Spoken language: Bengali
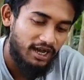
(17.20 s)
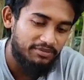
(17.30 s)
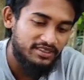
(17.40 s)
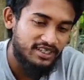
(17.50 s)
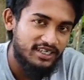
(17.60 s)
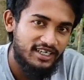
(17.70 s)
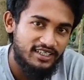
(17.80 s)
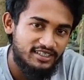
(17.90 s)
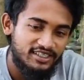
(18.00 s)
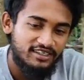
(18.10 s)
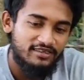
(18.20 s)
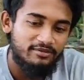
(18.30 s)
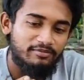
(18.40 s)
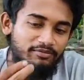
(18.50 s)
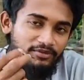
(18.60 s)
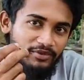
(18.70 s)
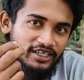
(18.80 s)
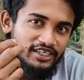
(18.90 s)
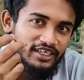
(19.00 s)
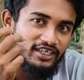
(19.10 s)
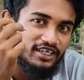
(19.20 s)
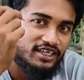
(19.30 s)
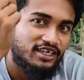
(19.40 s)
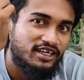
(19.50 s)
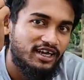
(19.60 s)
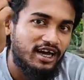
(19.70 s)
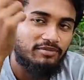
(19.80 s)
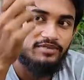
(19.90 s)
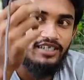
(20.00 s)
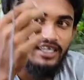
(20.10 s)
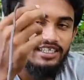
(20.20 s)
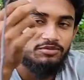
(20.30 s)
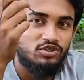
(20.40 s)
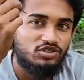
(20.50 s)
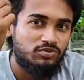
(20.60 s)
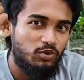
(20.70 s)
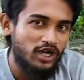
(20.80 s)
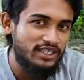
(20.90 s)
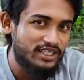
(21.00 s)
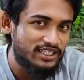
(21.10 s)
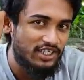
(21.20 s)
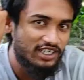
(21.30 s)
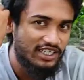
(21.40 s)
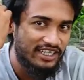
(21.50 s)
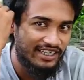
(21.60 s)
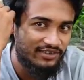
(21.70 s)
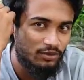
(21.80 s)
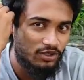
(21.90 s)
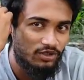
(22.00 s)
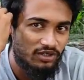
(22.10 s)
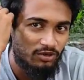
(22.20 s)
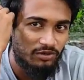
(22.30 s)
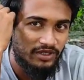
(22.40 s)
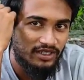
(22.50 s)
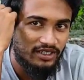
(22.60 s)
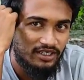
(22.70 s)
আপনার চাইলে এই গাছটি দেখিয়ে হ্যাঁ আপনার কানের ভিতরে যদি পোকা থাকে তাহলে এটা ধরে ধরে বলবেন